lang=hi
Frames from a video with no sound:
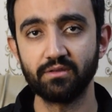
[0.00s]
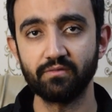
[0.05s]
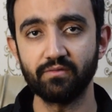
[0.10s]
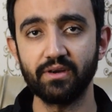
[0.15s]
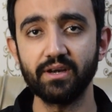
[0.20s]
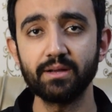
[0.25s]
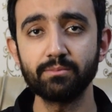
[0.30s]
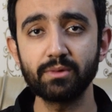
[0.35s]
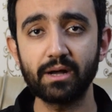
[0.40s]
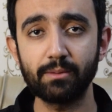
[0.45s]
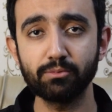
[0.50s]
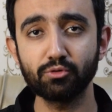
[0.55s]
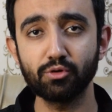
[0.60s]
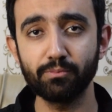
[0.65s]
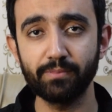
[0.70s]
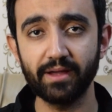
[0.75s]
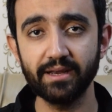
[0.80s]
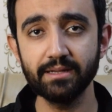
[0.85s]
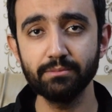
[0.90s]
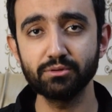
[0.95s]
एंड हम आपको
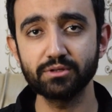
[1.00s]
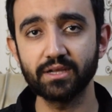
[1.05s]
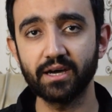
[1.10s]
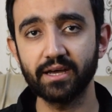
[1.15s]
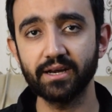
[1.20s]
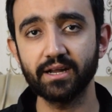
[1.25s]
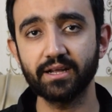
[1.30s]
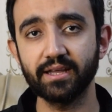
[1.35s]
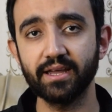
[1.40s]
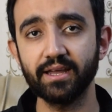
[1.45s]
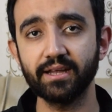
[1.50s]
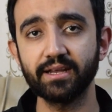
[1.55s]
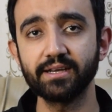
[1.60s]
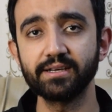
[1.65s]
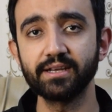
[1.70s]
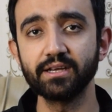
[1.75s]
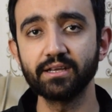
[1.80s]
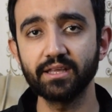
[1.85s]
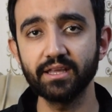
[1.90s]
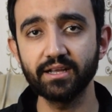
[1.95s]
पहले बता रखा है कि
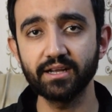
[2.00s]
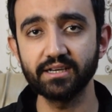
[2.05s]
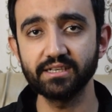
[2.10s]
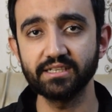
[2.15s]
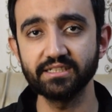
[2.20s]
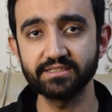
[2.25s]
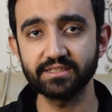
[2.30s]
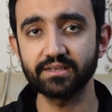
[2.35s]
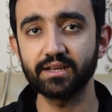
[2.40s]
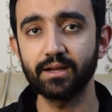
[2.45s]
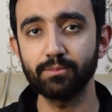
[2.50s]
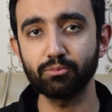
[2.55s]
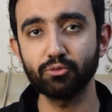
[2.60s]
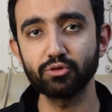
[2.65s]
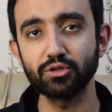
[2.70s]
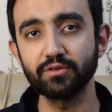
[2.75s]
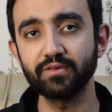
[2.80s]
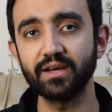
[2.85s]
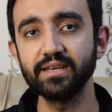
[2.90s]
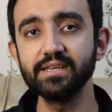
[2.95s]
डंकी का टीज़र आपको
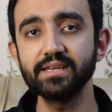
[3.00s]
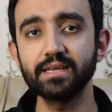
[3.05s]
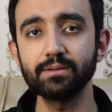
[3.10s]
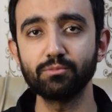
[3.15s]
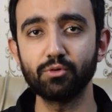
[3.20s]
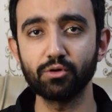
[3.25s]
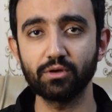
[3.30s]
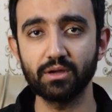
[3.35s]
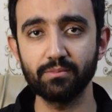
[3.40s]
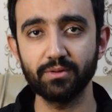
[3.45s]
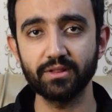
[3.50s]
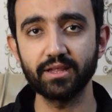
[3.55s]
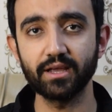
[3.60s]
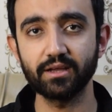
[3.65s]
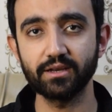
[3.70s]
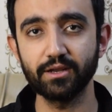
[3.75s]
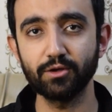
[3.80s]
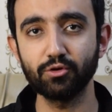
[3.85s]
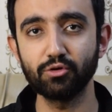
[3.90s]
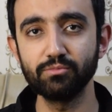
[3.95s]
दिवाली के मौके पर
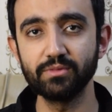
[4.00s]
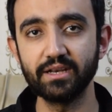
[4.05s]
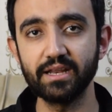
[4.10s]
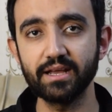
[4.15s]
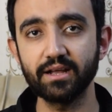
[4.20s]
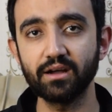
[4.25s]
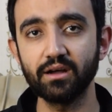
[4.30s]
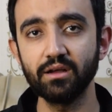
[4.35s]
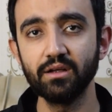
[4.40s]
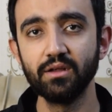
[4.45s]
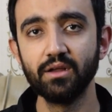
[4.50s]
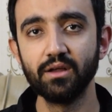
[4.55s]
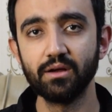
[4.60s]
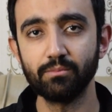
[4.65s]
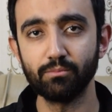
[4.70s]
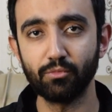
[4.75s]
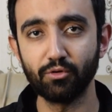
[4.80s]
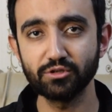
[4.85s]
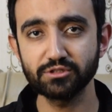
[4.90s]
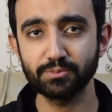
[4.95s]
देखने को मिलेगा
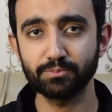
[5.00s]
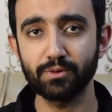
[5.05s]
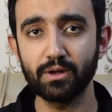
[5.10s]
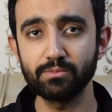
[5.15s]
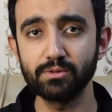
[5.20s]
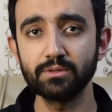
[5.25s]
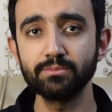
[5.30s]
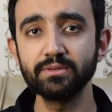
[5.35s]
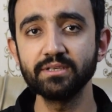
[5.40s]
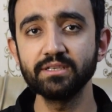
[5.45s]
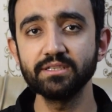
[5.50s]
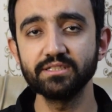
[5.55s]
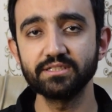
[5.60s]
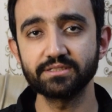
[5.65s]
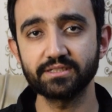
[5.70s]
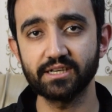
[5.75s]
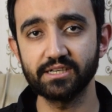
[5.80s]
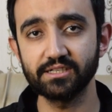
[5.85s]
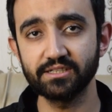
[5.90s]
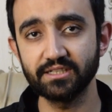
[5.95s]
मोस्ट प्रॉब्लली
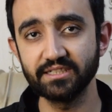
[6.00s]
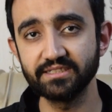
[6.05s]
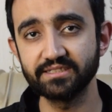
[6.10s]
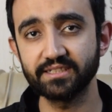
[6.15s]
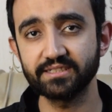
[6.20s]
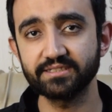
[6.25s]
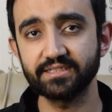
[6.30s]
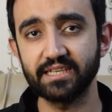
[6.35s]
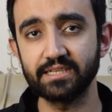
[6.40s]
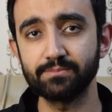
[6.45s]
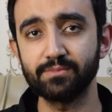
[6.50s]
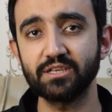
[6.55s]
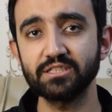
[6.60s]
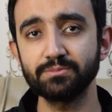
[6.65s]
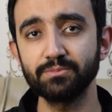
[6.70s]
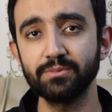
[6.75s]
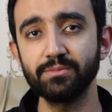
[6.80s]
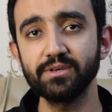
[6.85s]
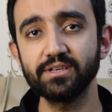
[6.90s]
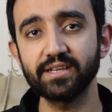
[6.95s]
इसका टीज़र
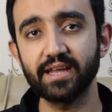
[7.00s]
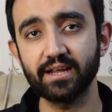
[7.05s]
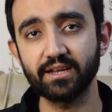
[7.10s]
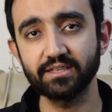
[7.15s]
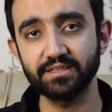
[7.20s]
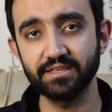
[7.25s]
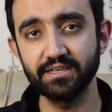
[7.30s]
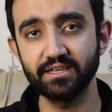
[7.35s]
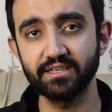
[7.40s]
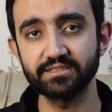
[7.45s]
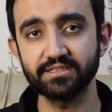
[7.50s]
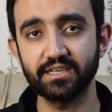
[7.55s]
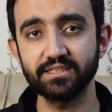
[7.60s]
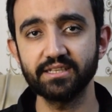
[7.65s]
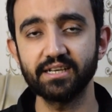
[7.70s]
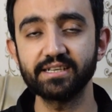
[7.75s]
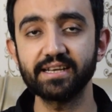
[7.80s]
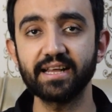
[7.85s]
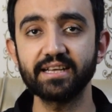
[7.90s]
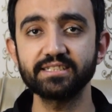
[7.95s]
सिनेमास में भी टाइगर थ्री के
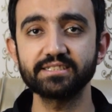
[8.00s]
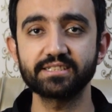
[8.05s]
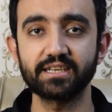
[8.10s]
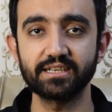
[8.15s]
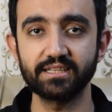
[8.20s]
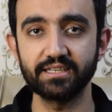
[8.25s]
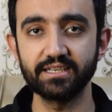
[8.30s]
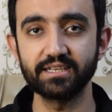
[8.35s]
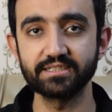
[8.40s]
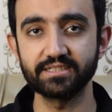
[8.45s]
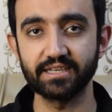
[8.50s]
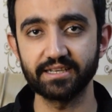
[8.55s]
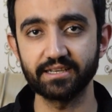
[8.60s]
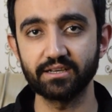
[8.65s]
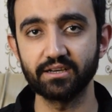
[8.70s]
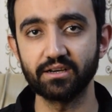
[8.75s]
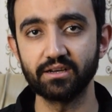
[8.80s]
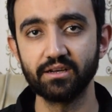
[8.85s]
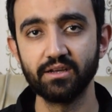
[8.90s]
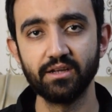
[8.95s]
साथ अटैच कर दिया
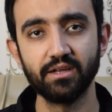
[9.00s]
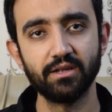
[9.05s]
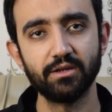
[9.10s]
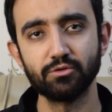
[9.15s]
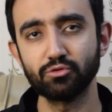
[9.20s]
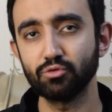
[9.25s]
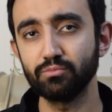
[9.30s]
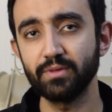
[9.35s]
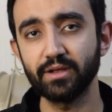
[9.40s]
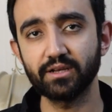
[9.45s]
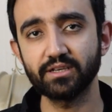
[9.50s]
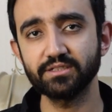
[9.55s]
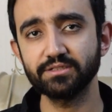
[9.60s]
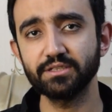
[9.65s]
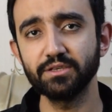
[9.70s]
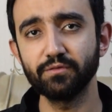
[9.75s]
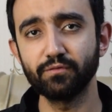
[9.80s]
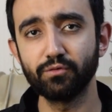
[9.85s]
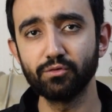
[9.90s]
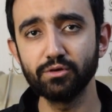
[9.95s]
जाएगा तो मेकर्स
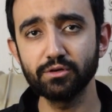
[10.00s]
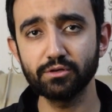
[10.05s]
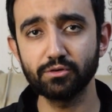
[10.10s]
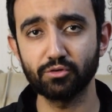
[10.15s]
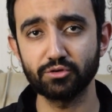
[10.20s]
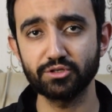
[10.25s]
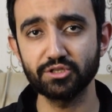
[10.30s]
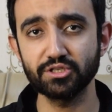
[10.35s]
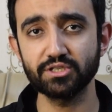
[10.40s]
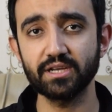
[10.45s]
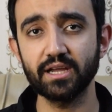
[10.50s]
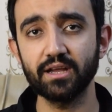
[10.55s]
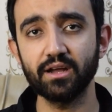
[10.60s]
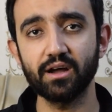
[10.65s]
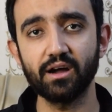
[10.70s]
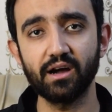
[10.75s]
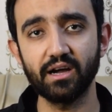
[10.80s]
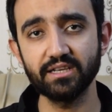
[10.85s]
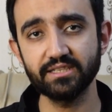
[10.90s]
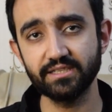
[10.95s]
की फुल कोशिश है
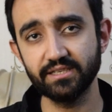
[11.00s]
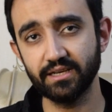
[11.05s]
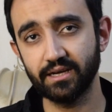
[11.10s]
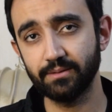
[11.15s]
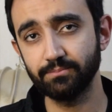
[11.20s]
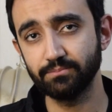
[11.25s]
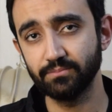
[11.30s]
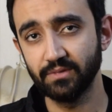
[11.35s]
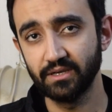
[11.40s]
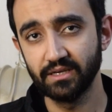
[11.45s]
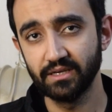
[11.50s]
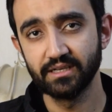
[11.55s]
आज से आप